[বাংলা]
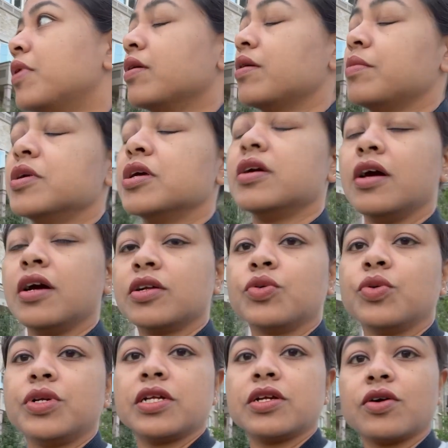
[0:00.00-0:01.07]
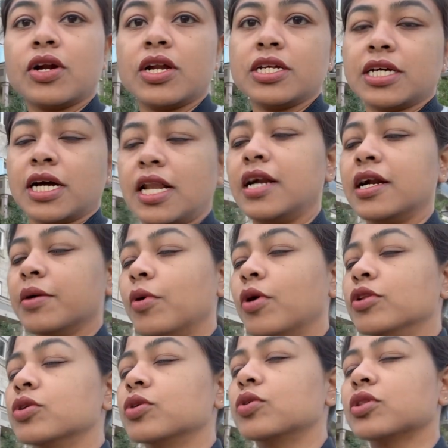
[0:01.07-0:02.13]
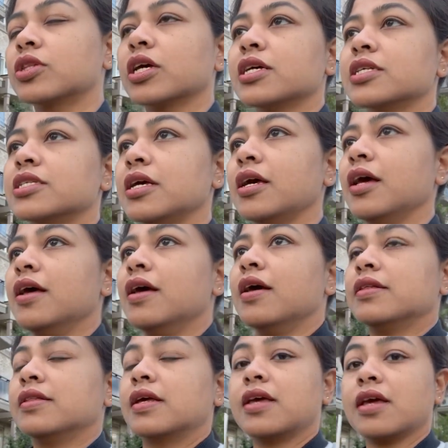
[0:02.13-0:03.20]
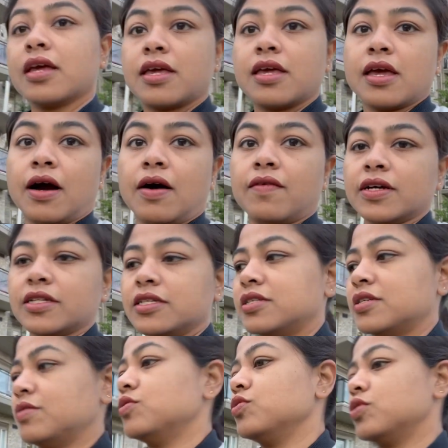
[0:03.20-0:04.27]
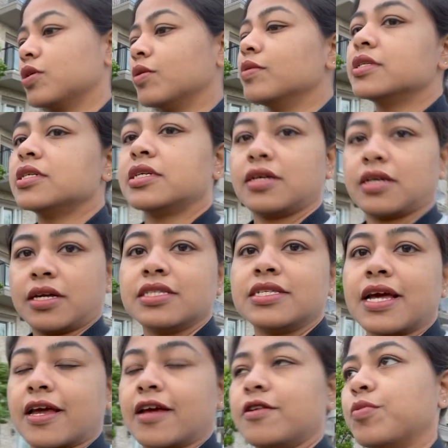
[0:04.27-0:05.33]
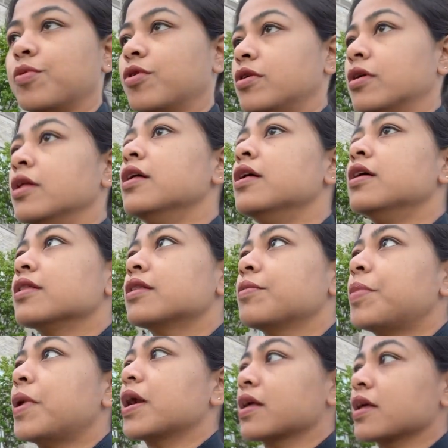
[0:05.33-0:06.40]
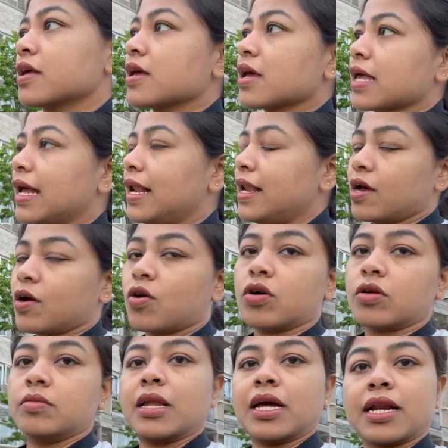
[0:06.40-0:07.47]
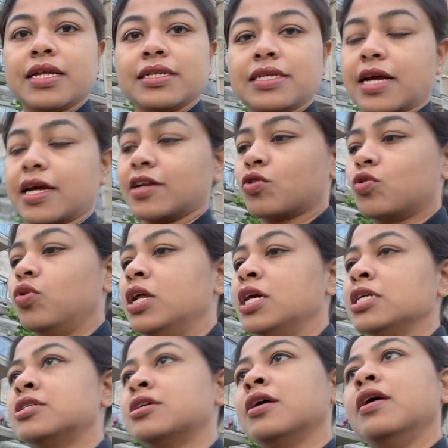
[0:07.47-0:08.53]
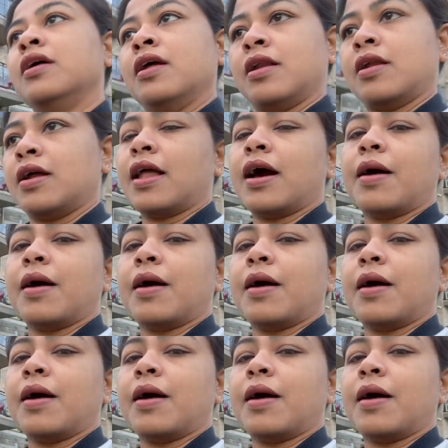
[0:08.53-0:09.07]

আমি টুইটি ঘরে জানলাটা বন্ধ করতে গেছি দেখি কি হওয়া দিয়েছি আমি টুইটিকে বলছি শিগগির জ্যাকেট পর পার্কে গিয়ে খেললে গরম লাগলে জ্যাকেট খুলিস নাহলে